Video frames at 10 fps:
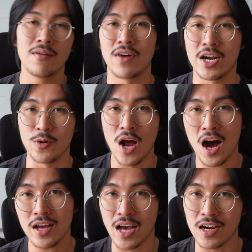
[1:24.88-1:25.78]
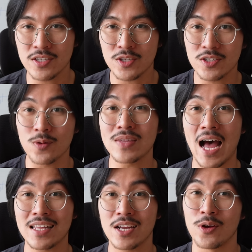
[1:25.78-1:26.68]
Và điều đó dẫn chúng
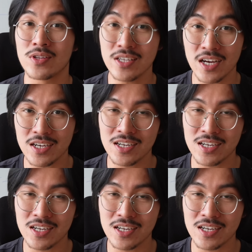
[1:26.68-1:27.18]
ta tới điều thứ nhất,